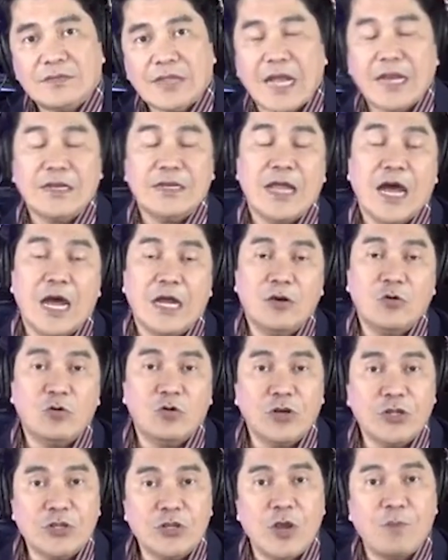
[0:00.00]
Tandaan
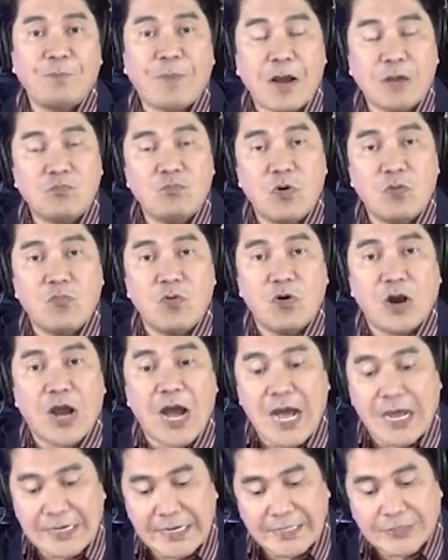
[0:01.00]
ho ninyo yung
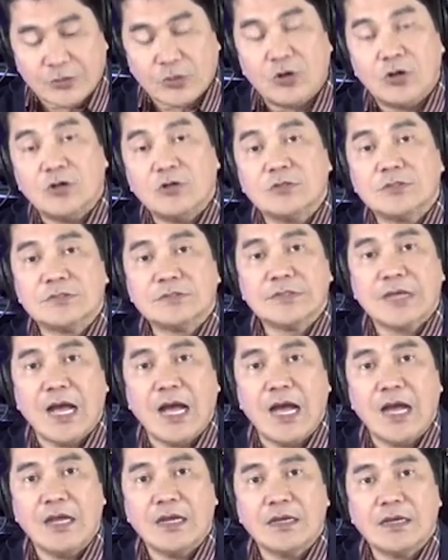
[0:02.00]
pagbumukha na ito.
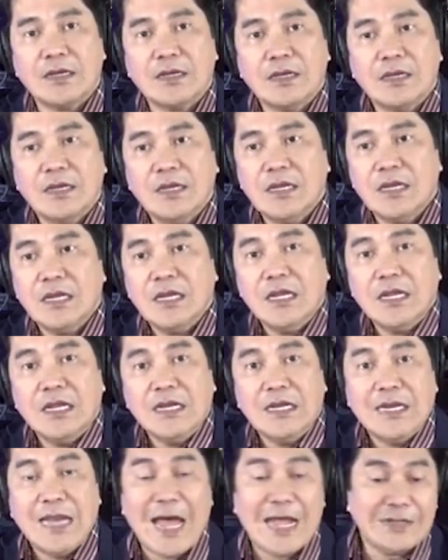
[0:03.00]
Ha?
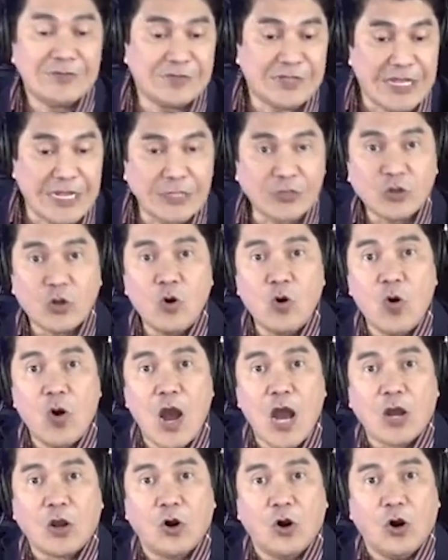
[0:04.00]
Nandito ho
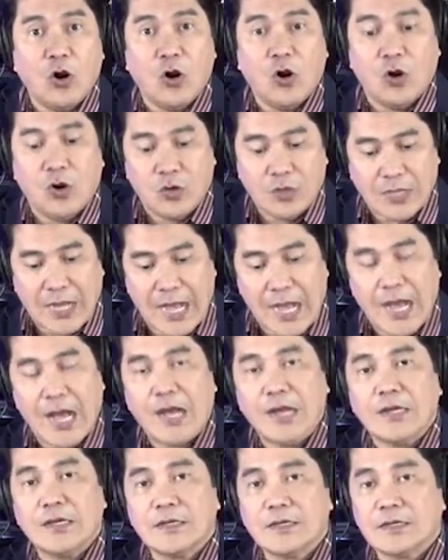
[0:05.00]
ako, ha?